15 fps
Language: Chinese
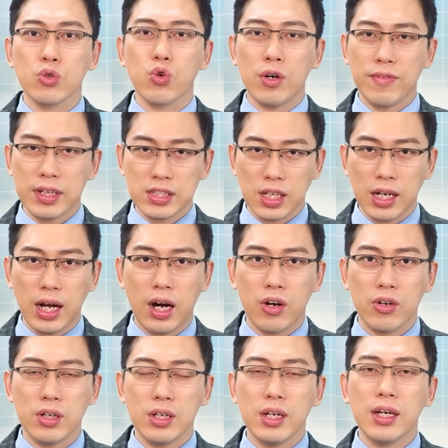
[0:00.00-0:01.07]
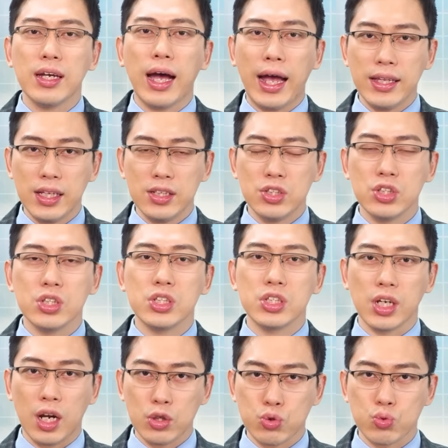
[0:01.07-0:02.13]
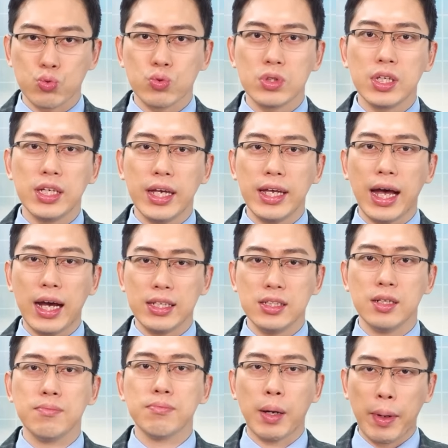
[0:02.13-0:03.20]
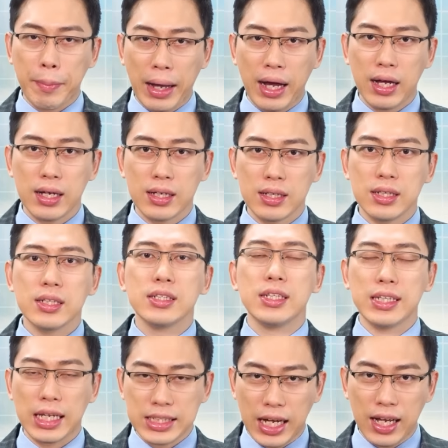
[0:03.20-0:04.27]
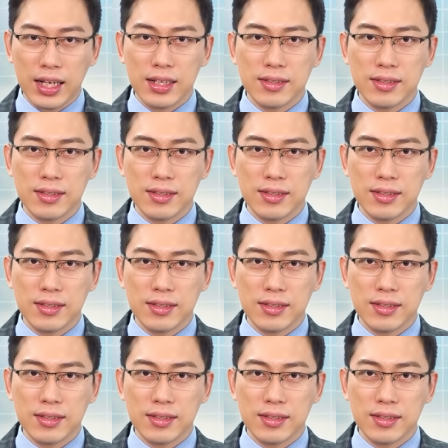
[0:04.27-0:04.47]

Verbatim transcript: 官方账号，ID 是小老鼠 B A R E N 八八八。谢谢大家。